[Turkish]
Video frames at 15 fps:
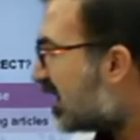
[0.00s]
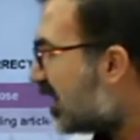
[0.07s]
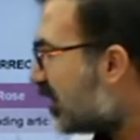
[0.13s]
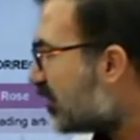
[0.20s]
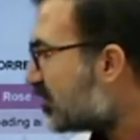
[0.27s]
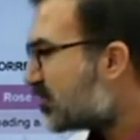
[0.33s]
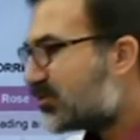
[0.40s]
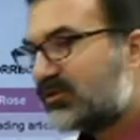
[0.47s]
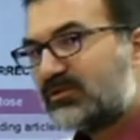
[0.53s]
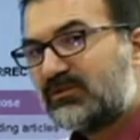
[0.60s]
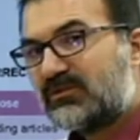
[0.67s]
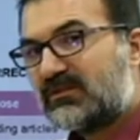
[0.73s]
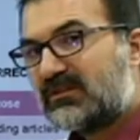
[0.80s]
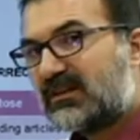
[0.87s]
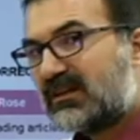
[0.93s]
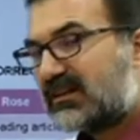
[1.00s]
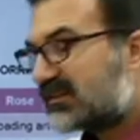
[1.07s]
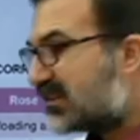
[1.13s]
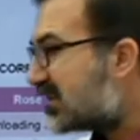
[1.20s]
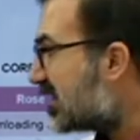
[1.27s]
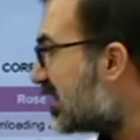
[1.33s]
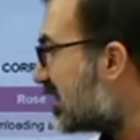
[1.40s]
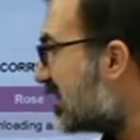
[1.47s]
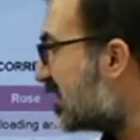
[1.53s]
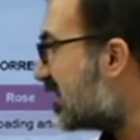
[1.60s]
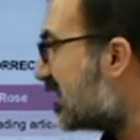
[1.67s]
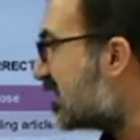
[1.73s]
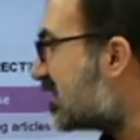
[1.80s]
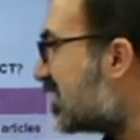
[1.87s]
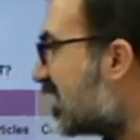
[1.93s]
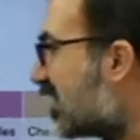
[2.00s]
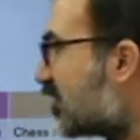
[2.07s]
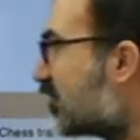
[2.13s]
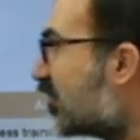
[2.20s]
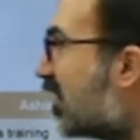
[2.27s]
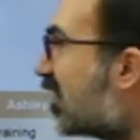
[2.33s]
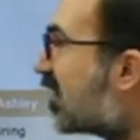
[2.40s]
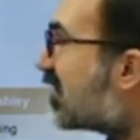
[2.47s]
televizyon dizilerini izler diyor